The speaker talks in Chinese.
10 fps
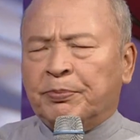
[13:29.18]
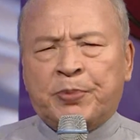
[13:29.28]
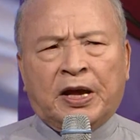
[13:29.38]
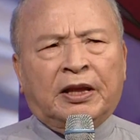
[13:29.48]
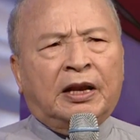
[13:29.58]

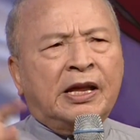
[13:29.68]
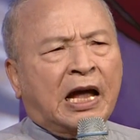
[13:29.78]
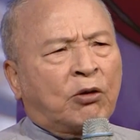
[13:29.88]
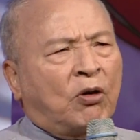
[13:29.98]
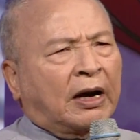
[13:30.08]
别人的
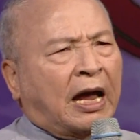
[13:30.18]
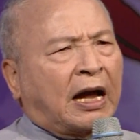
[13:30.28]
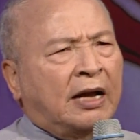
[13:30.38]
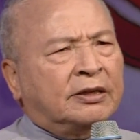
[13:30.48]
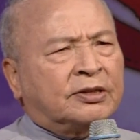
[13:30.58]
眼光来
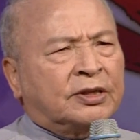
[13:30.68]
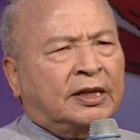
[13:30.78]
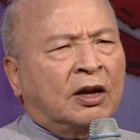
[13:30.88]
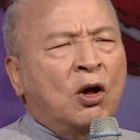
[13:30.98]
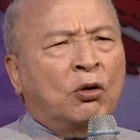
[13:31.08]
看治
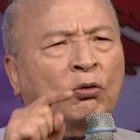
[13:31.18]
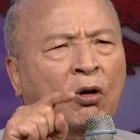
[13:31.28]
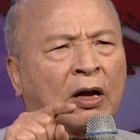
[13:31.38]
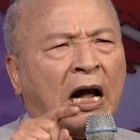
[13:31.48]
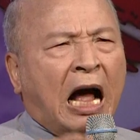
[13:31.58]
你。
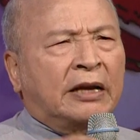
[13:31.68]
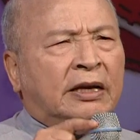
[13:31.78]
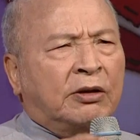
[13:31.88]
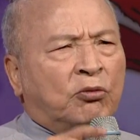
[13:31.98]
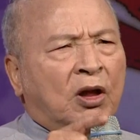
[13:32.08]
我看
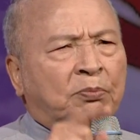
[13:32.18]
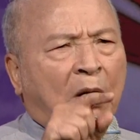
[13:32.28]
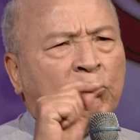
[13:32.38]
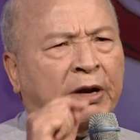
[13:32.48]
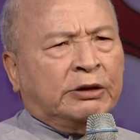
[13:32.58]
你为
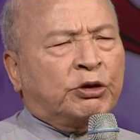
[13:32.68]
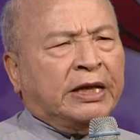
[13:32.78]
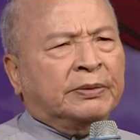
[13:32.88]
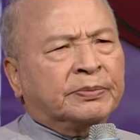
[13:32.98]
宝为尊，